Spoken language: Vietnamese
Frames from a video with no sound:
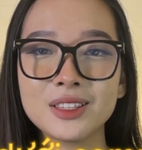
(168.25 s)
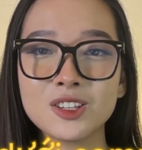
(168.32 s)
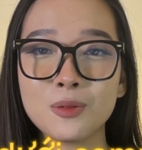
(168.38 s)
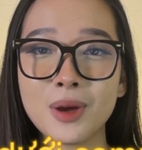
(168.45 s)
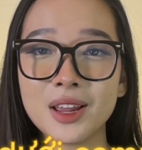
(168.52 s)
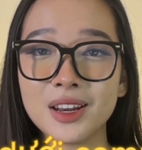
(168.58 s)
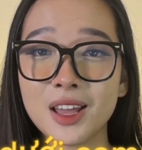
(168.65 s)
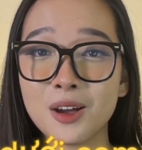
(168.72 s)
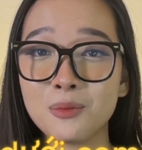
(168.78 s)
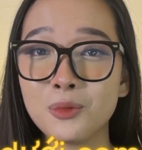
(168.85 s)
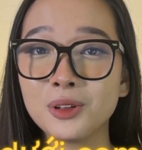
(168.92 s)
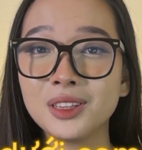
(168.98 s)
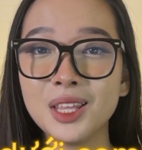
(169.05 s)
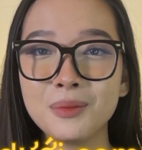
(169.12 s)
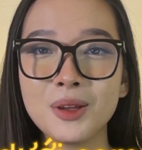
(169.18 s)
cho bạn nào
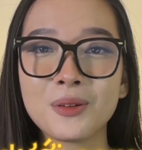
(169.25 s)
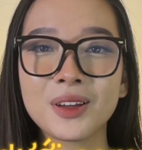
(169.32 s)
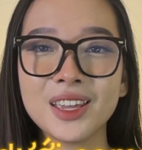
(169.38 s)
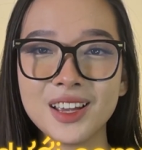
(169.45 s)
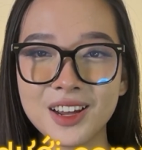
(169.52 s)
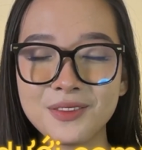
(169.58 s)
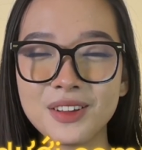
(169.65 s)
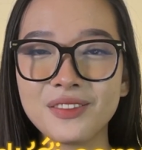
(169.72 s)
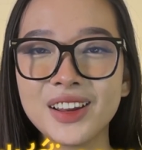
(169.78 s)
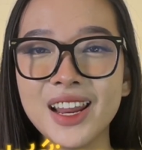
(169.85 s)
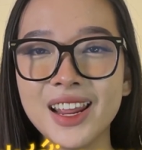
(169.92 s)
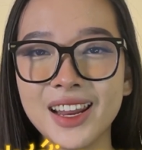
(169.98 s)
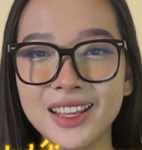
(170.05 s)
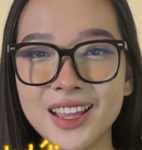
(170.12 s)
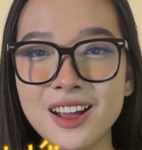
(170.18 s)
muốn tìm hiểu kỹ hơn về vấn đề
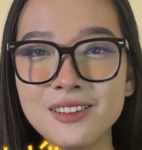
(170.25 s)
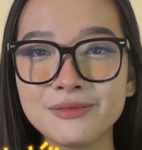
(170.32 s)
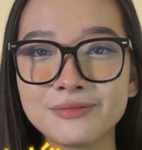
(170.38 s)
này nhé.